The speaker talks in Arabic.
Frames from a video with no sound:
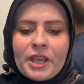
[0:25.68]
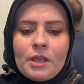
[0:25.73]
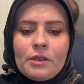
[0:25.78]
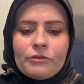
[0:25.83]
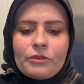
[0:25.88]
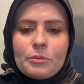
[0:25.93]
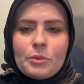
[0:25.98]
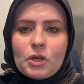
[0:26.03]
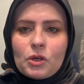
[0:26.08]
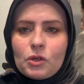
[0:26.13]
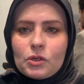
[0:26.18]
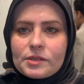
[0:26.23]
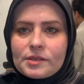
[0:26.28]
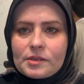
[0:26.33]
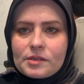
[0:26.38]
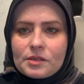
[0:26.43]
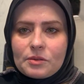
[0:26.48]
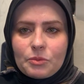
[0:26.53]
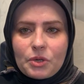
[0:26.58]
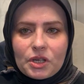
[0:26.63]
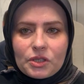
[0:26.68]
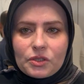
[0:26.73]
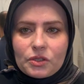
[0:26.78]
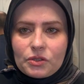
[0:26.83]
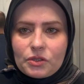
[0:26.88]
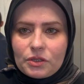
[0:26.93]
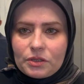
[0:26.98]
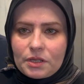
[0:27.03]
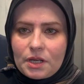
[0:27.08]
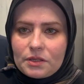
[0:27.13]
فيما يخص استمارة
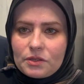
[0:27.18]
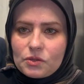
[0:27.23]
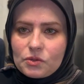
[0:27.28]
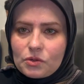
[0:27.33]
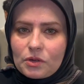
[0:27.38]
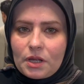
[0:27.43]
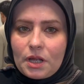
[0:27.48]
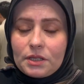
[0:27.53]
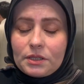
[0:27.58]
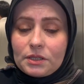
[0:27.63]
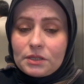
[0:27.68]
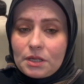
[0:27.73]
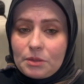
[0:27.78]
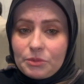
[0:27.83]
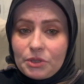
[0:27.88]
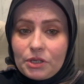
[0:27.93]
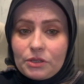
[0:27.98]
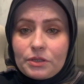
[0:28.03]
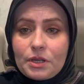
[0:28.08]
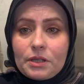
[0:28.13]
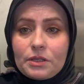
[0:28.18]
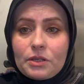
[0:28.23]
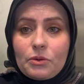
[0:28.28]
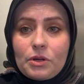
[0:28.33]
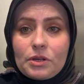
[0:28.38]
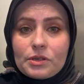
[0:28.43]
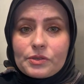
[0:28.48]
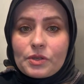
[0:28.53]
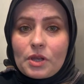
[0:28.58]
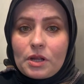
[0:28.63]
التعداد السكاني تم إعدادها
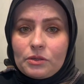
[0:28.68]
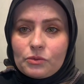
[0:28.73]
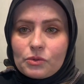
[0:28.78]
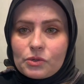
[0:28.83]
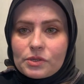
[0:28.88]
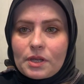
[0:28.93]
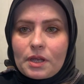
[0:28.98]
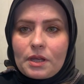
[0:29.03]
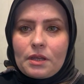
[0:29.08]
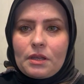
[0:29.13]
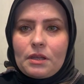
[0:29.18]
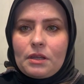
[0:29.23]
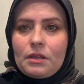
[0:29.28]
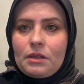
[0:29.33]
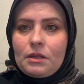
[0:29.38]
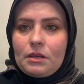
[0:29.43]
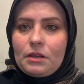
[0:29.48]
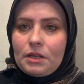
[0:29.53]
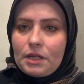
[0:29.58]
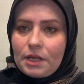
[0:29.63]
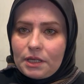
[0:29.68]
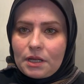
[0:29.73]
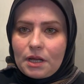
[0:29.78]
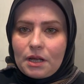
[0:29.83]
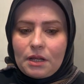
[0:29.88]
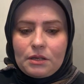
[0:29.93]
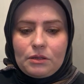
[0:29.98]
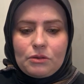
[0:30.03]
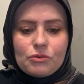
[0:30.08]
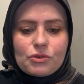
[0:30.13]
وإرسال نسخة آه،
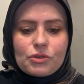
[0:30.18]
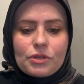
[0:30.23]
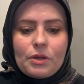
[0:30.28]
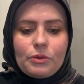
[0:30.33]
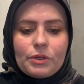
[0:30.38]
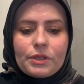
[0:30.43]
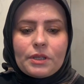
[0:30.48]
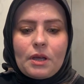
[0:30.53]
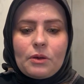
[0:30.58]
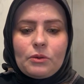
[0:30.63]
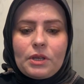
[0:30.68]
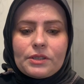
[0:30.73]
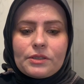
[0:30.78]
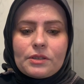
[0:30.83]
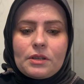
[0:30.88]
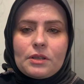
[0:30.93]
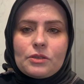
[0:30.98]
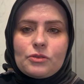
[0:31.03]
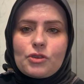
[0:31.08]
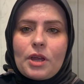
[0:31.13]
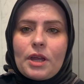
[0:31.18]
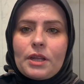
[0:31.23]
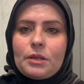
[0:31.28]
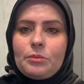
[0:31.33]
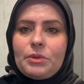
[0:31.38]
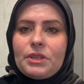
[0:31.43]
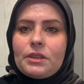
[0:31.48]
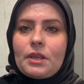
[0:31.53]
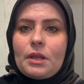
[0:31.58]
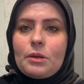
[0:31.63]
إلى اللجنة وتناولت
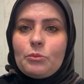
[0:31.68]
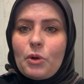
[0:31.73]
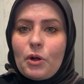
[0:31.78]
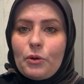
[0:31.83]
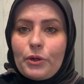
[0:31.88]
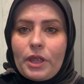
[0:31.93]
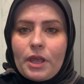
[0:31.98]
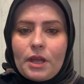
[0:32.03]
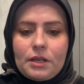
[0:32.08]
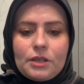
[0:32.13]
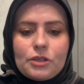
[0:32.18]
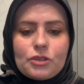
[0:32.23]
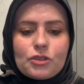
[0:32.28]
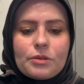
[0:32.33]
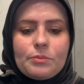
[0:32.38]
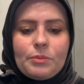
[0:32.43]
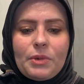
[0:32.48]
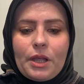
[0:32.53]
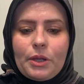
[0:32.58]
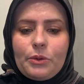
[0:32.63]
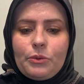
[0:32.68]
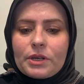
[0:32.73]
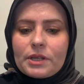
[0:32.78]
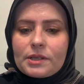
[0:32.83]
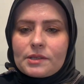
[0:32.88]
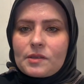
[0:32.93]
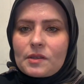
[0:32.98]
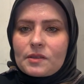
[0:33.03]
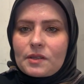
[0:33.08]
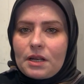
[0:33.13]
الجانب التنموي الاجتماعي
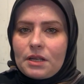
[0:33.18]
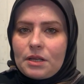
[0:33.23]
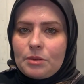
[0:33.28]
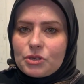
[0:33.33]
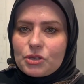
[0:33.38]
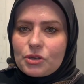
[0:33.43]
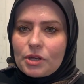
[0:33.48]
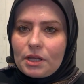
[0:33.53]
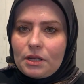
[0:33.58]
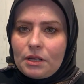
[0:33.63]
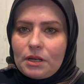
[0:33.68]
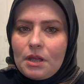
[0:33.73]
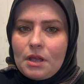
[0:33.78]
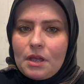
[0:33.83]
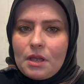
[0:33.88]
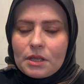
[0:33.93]
وركزت عليه بشكل